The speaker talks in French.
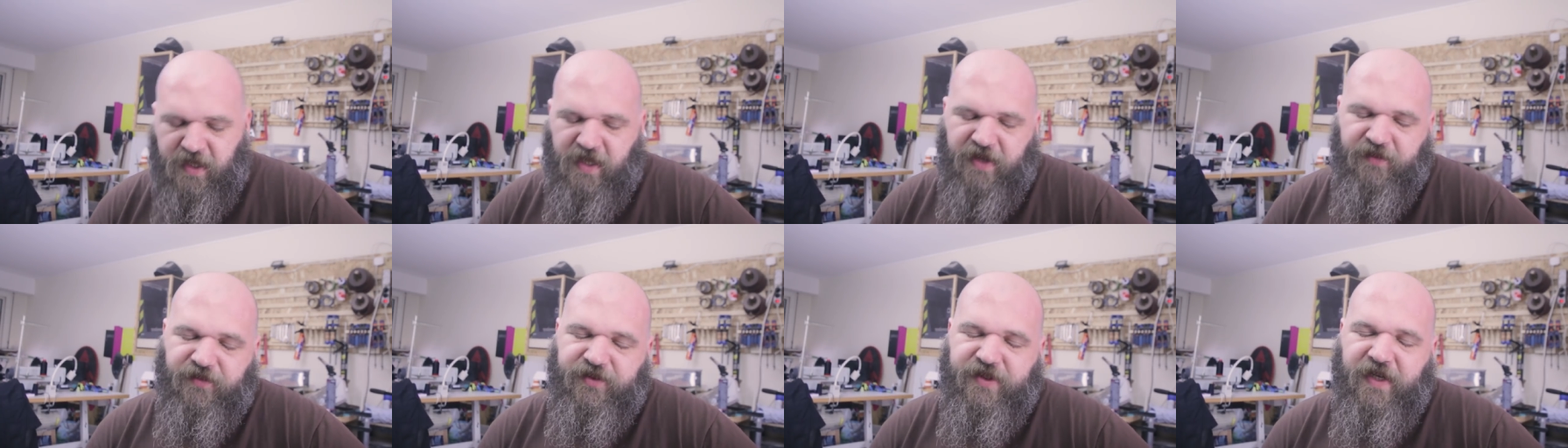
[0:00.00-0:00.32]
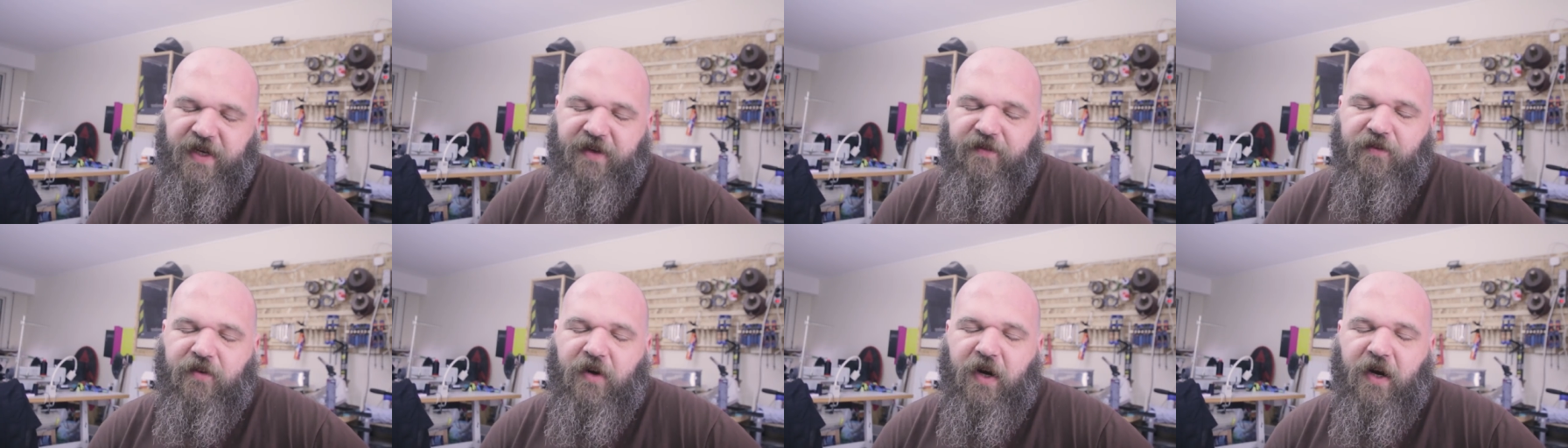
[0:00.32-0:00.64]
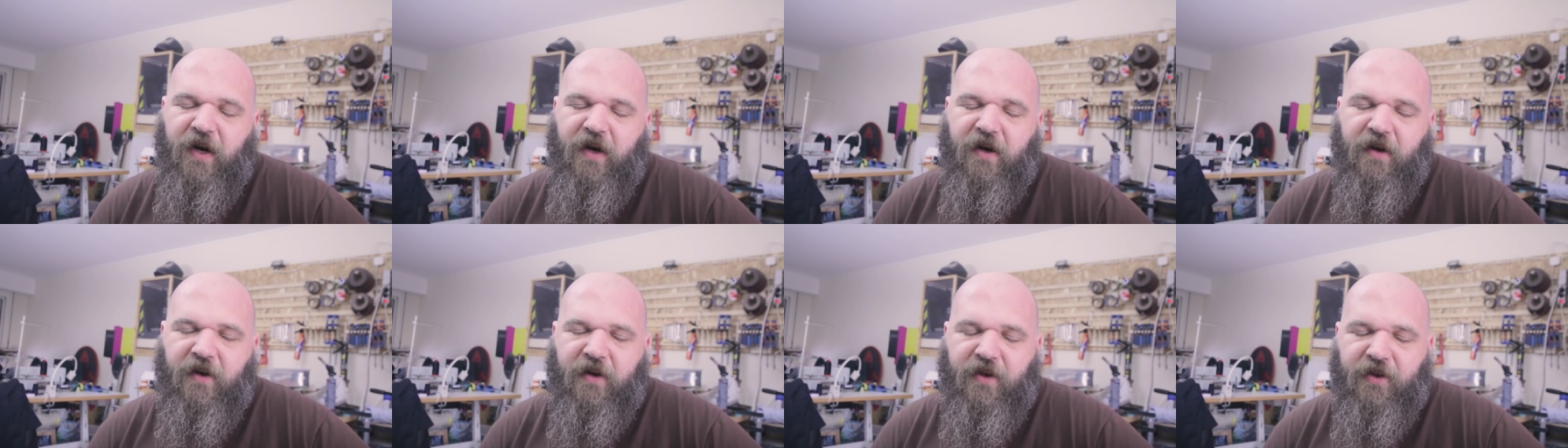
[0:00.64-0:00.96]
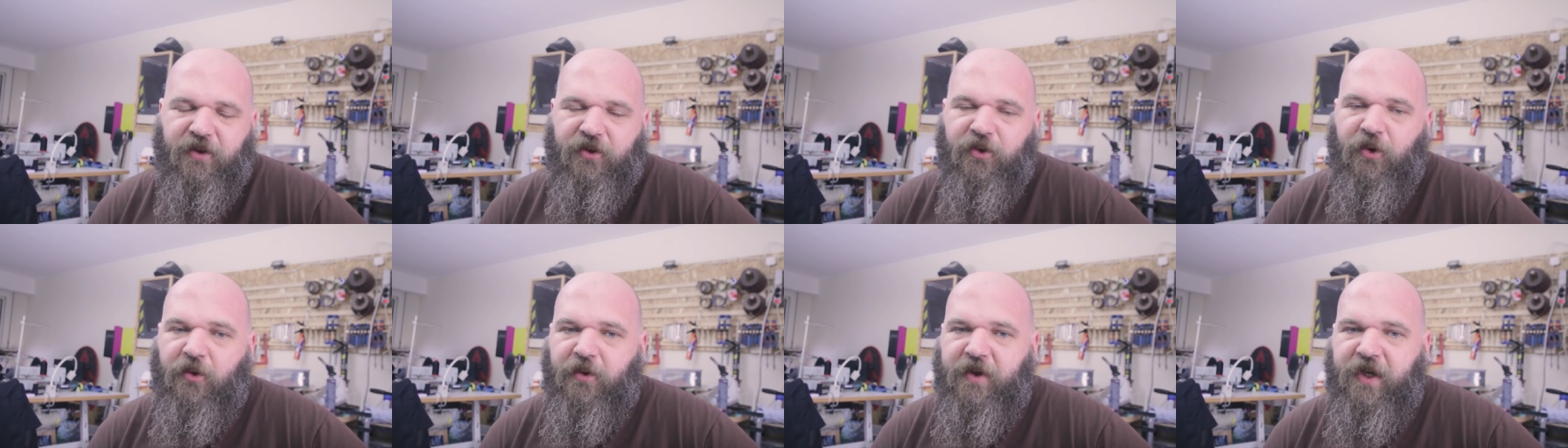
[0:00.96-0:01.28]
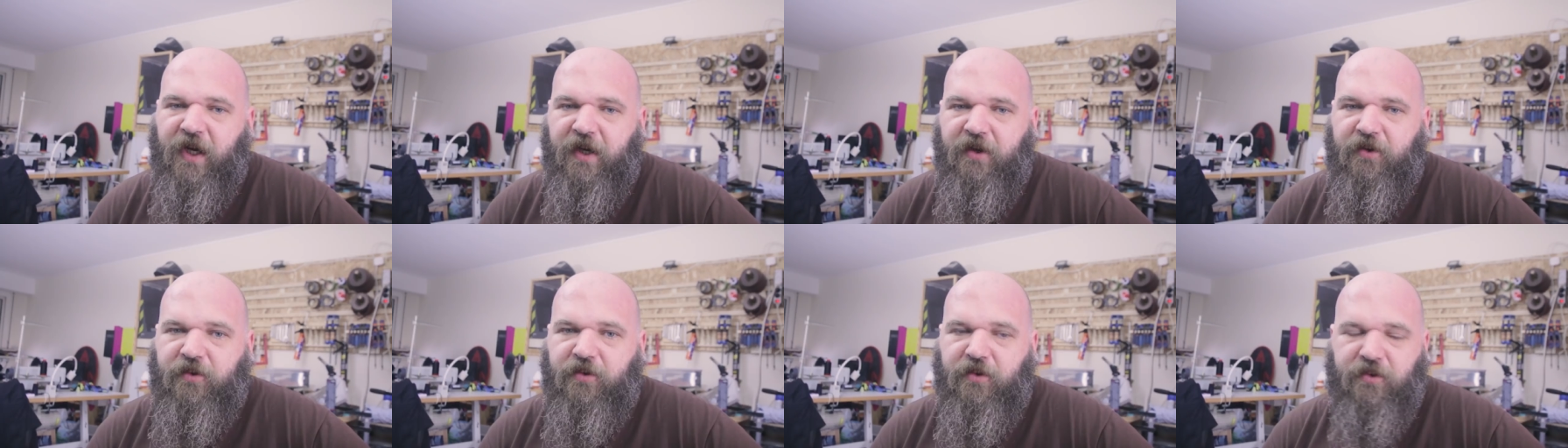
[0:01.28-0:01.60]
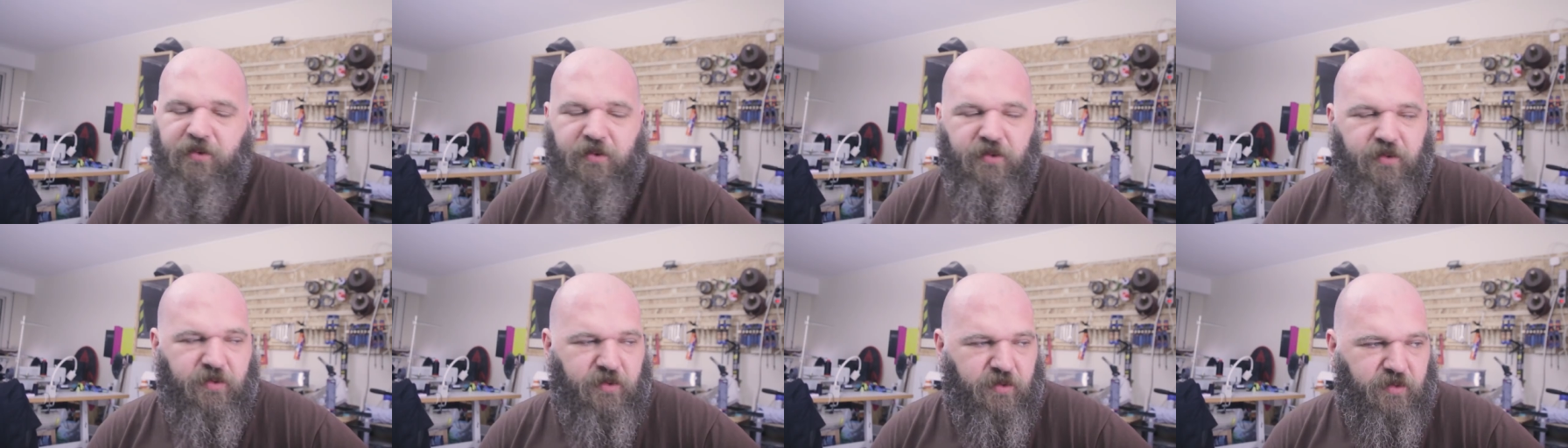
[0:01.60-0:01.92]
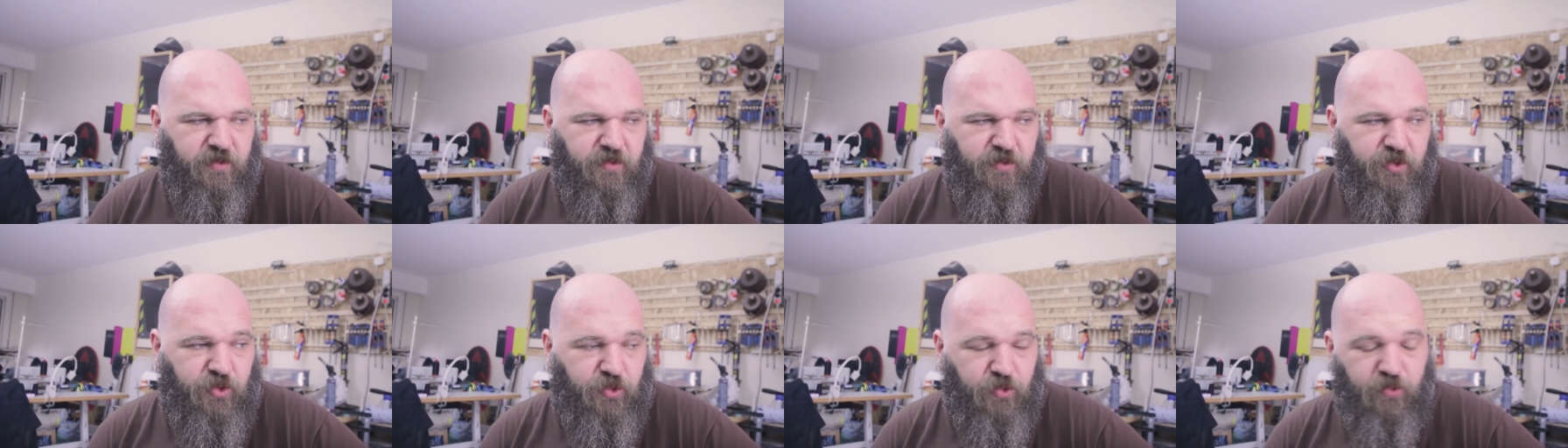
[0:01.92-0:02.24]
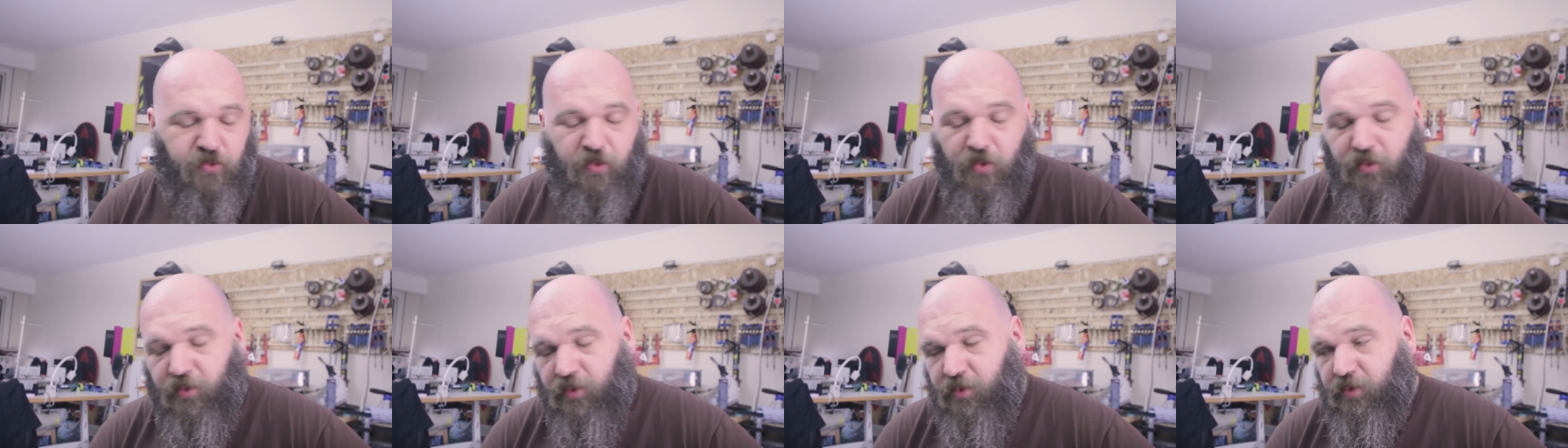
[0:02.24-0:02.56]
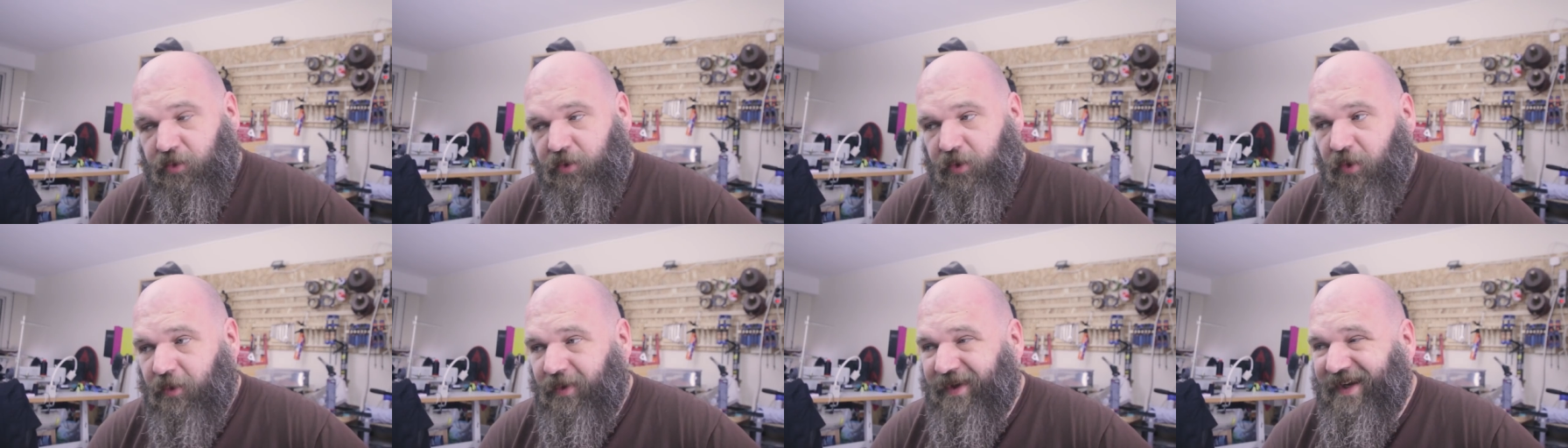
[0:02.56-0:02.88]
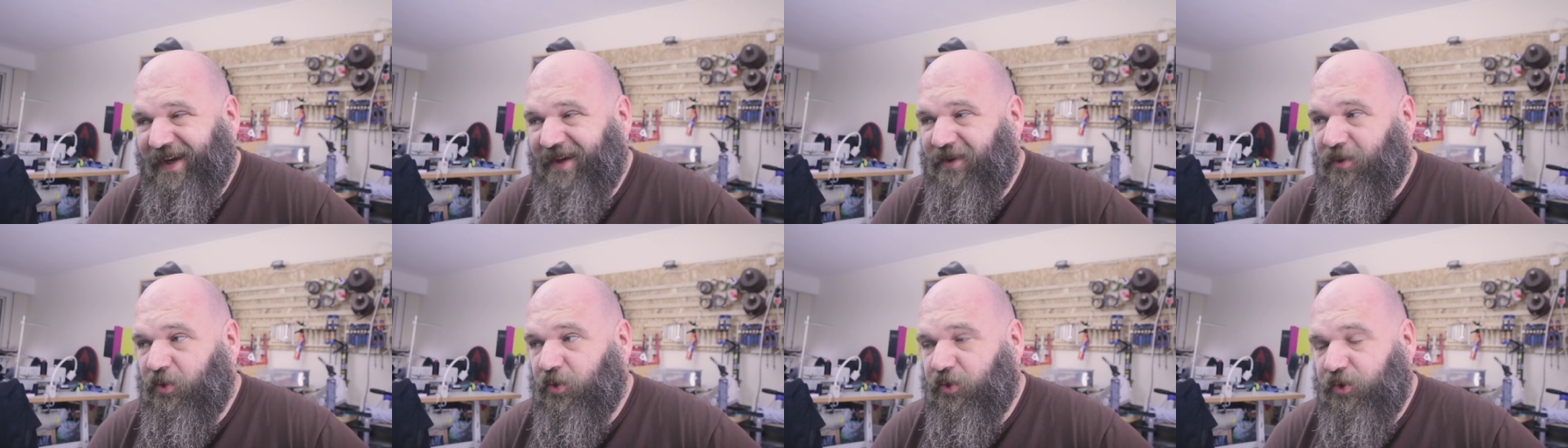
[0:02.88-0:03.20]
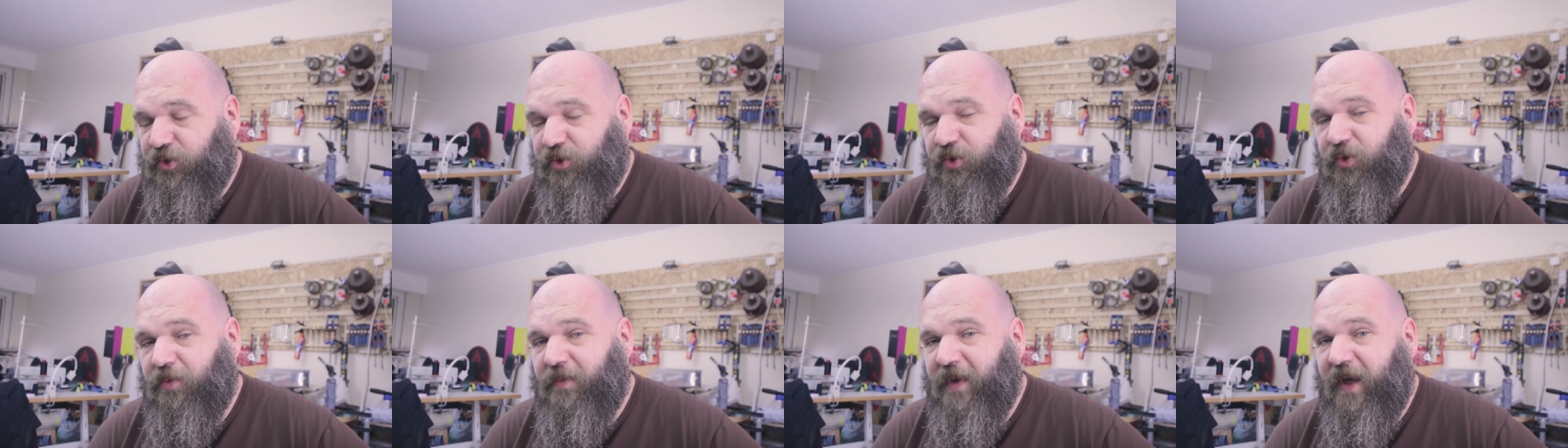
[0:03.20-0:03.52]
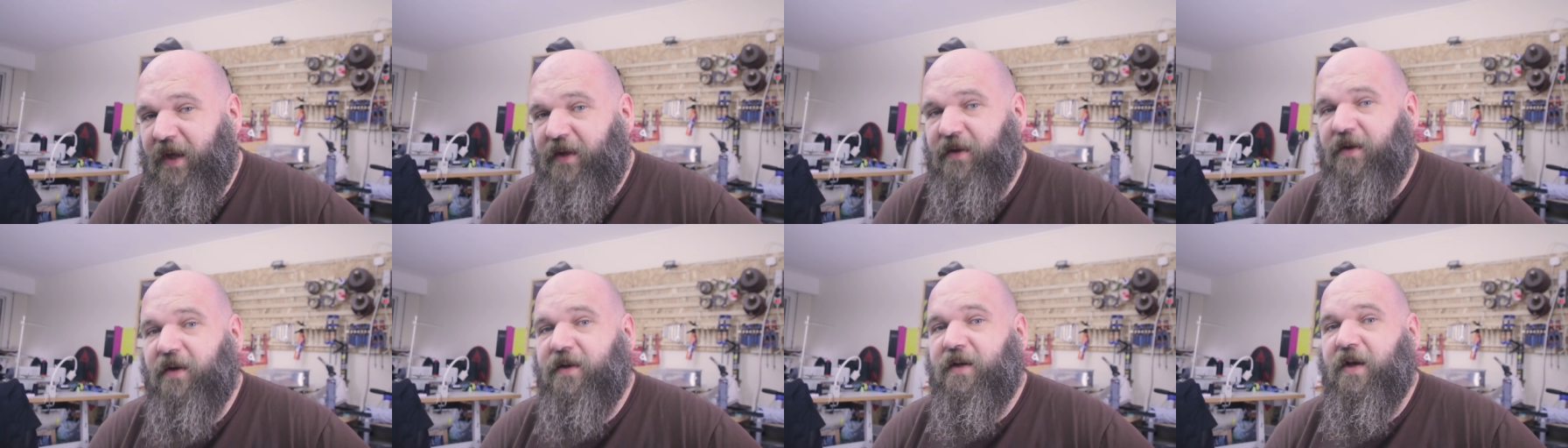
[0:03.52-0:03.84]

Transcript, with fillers: Et vous allez voir, dans quelques jours ou dans quelques semaines,